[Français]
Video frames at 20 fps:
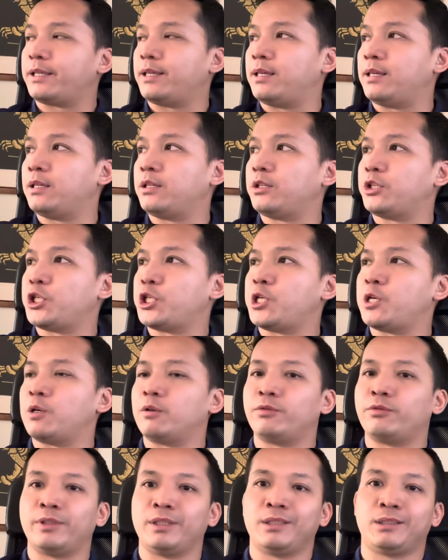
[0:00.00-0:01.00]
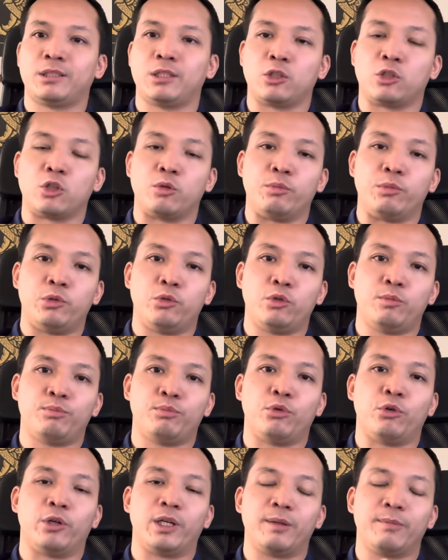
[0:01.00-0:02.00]
et j'ai enfin quelques minutes
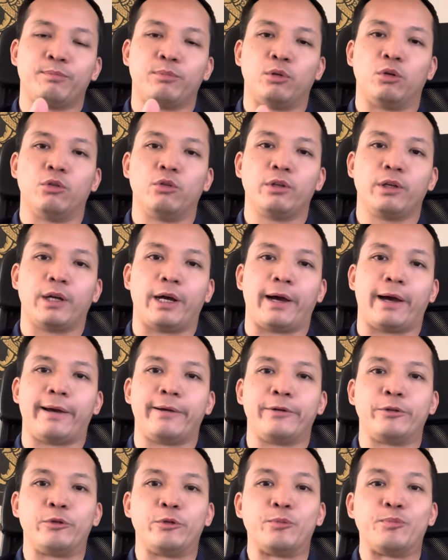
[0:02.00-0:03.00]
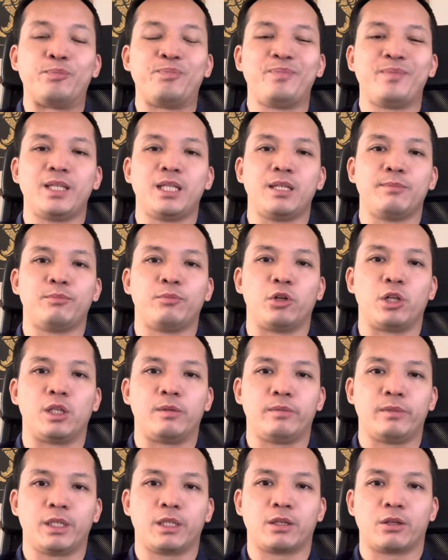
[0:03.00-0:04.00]
pour répondre à une mini
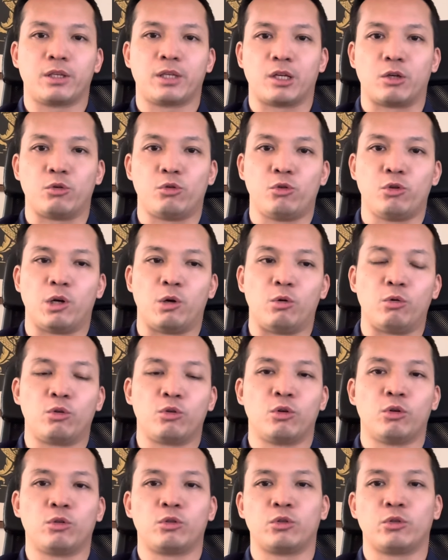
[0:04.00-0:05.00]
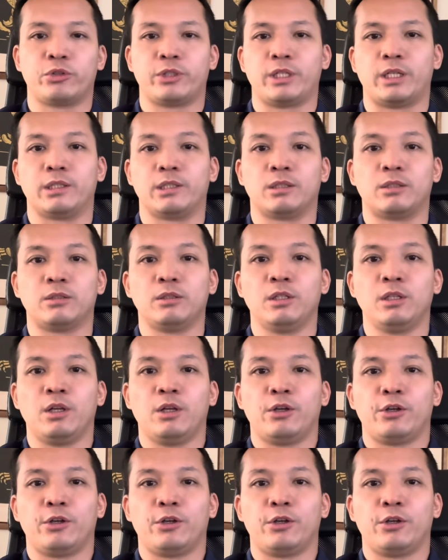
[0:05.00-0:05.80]
polémique qui a eu lieu à Hong Kong concernant